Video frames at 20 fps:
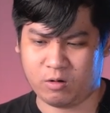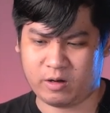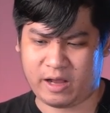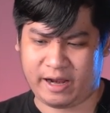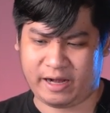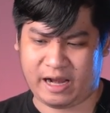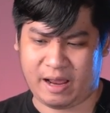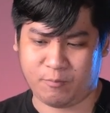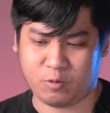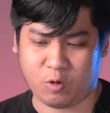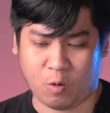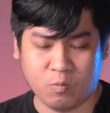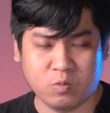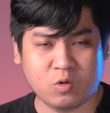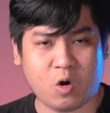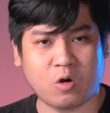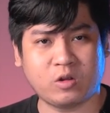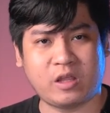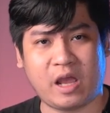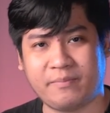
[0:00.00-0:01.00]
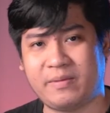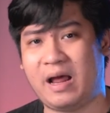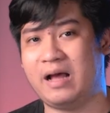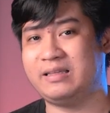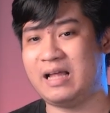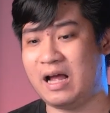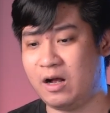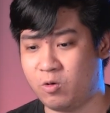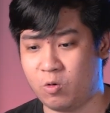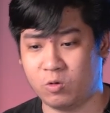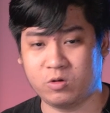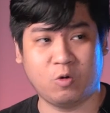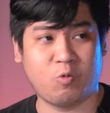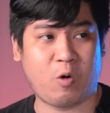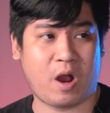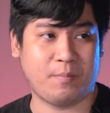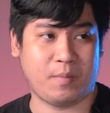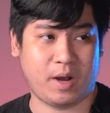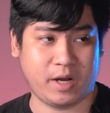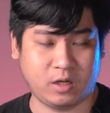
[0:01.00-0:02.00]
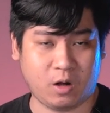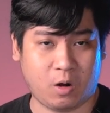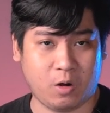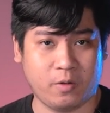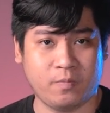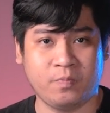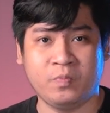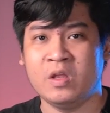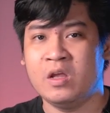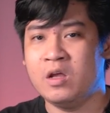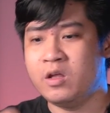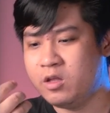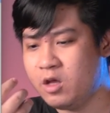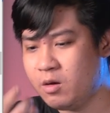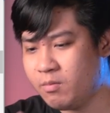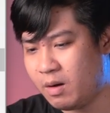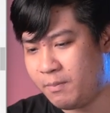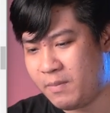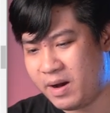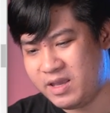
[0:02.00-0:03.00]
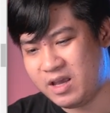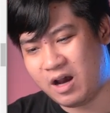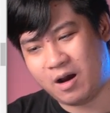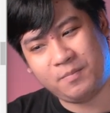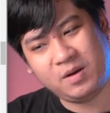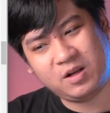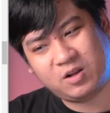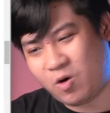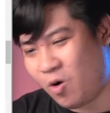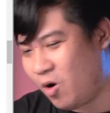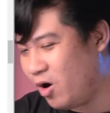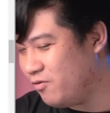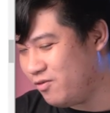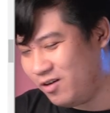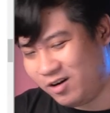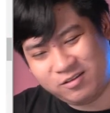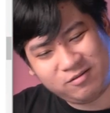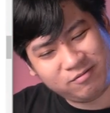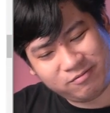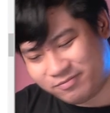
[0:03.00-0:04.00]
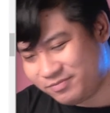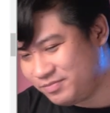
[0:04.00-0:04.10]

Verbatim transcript: càng làm củng cố thêm đà tăng của chứng khoán Mỹ thôi nhưng mà bây giờ Bitcoin vẫn